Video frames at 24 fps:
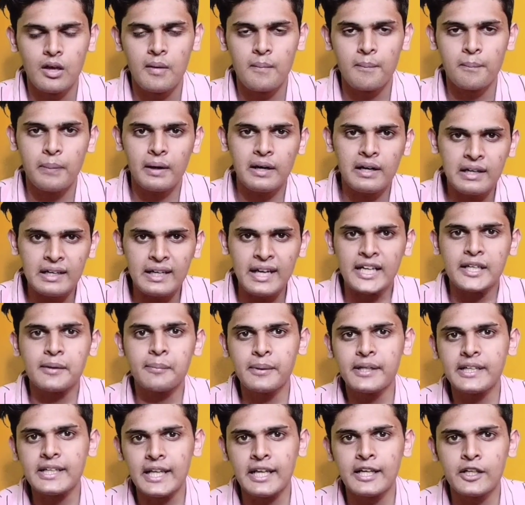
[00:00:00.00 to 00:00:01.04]
पर लेट मी
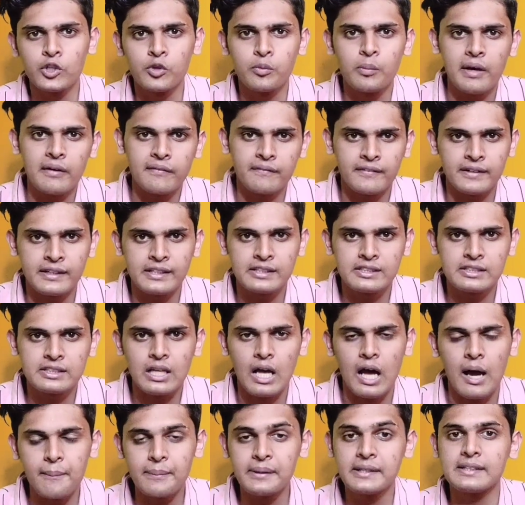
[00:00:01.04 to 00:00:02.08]
टेल यू माई फ्रेंड्स
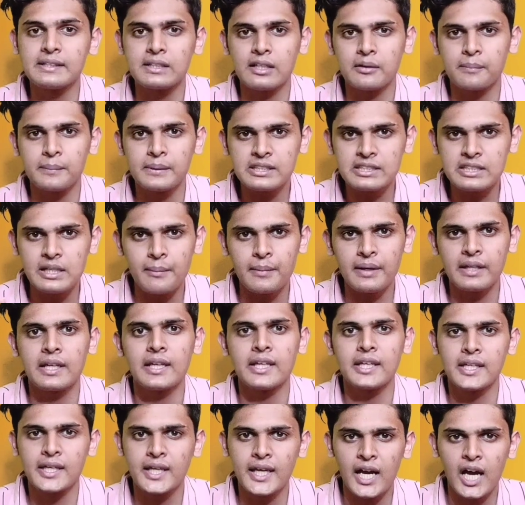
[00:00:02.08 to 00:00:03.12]
अभी तक भी समय
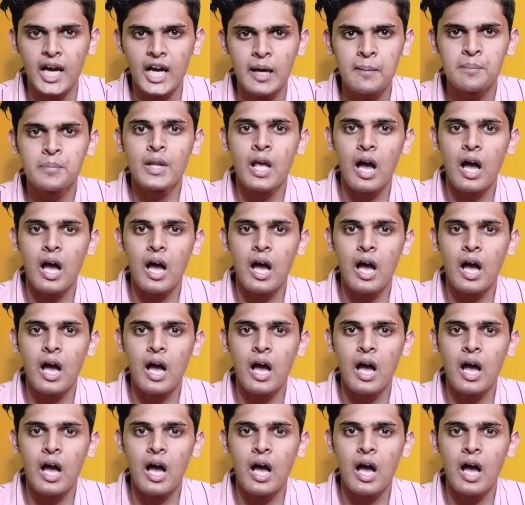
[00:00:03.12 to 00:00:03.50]
नहीं गया है